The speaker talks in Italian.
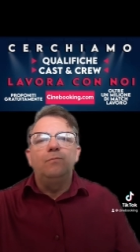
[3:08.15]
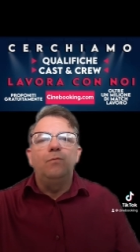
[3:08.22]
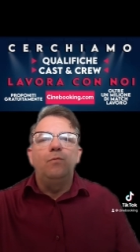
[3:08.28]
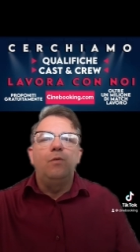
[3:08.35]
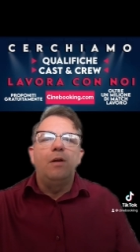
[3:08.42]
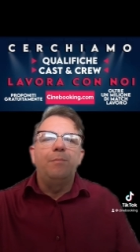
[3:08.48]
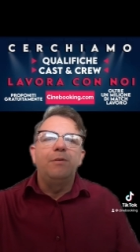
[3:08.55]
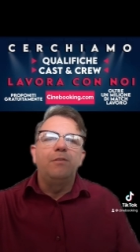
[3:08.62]

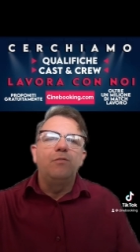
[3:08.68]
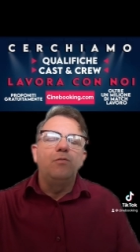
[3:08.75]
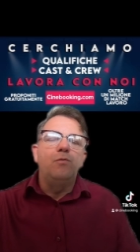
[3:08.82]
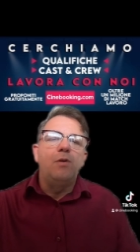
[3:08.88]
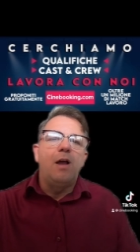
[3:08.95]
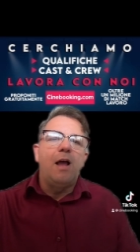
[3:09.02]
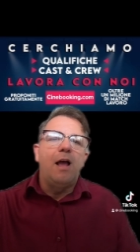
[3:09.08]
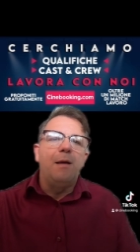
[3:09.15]
una
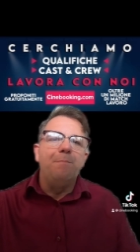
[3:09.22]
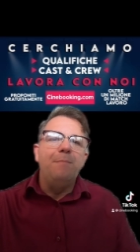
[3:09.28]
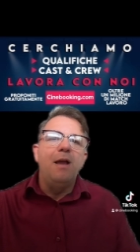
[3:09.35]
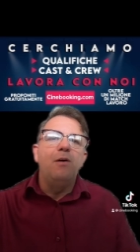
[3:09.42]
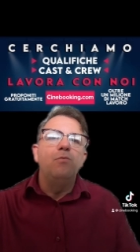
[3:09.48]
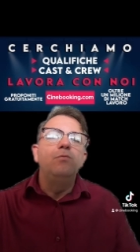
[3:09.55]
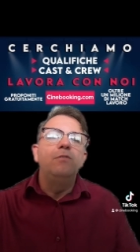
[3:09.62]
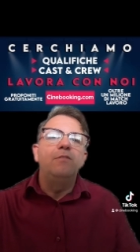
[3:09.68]
persona
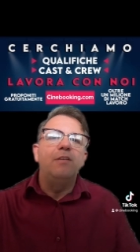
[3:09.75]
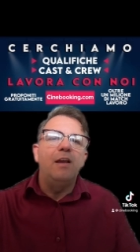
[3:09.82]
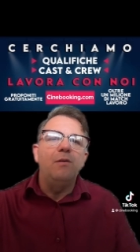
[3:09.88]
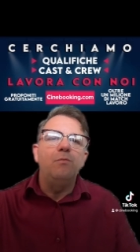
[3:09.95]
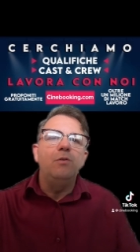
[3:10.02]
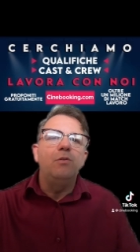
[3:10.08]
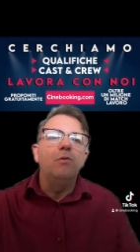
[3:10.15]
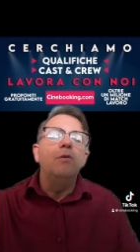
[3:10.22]
abbia un
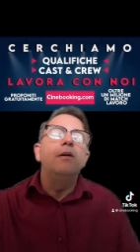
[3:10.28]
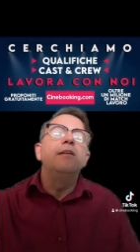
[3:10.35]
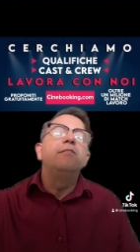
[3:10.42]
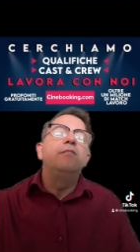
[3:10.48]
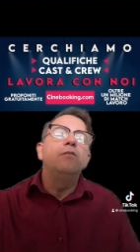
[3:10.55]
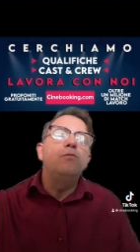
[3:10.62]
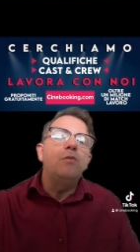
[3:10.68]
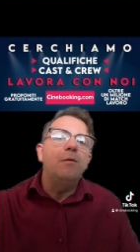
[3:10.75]
seguito e
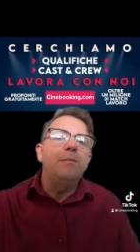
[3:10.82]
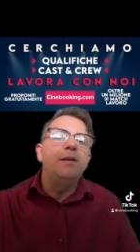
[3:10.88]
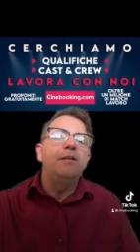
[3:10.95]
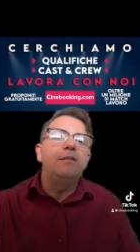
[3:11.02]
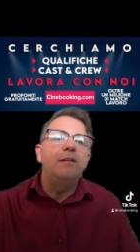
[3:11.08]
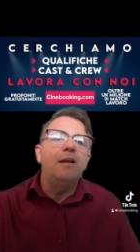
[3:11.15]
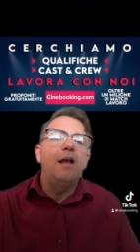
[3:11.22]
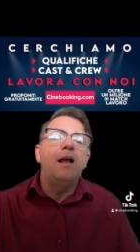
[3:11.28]

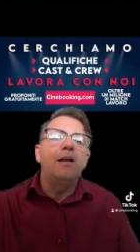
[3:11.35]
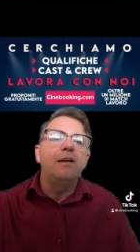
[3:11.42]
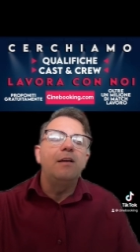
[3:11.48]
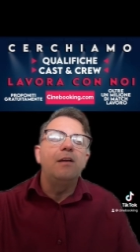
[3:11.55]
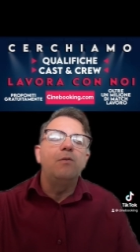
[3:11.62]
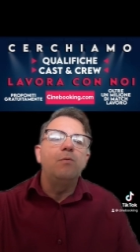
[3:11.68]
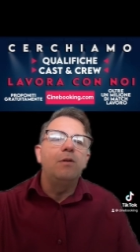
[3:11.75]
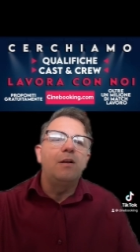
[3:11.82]
sicuramente
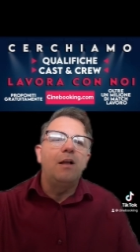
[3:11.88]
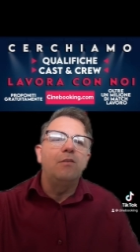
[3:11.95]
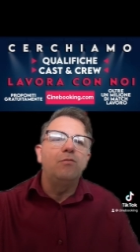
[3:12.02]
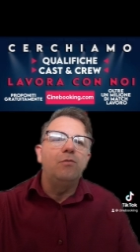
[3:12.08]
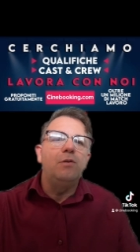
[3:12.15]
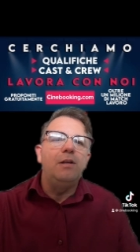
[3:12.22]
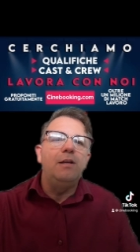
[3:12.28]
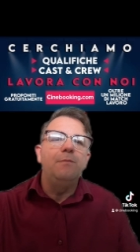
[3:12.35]
anche in quel
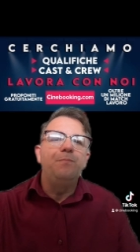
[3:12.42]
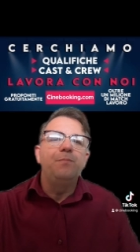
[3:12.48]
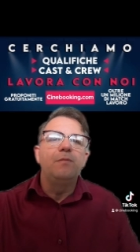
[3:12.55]
caso lì